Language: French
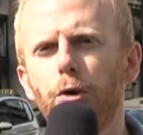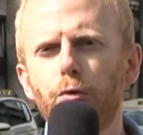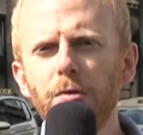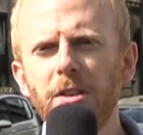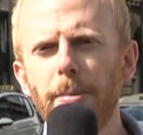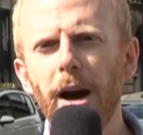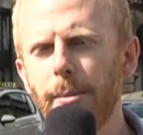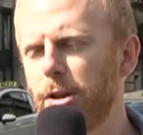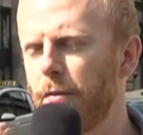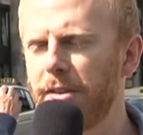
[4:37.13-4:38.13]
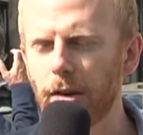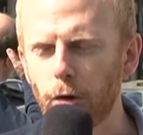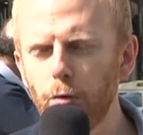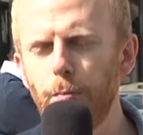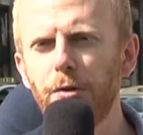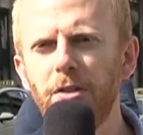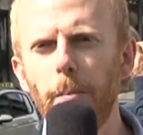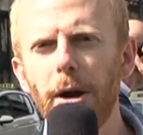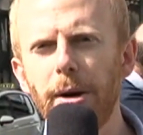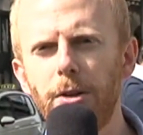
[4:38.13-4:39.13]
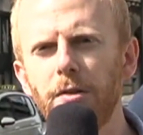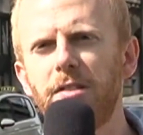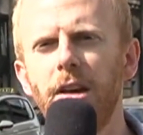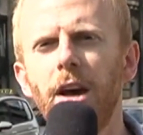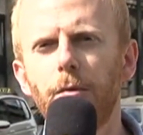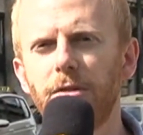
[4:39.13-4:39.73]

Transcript: tous ces paramètres en fait à sous-peser en permanence et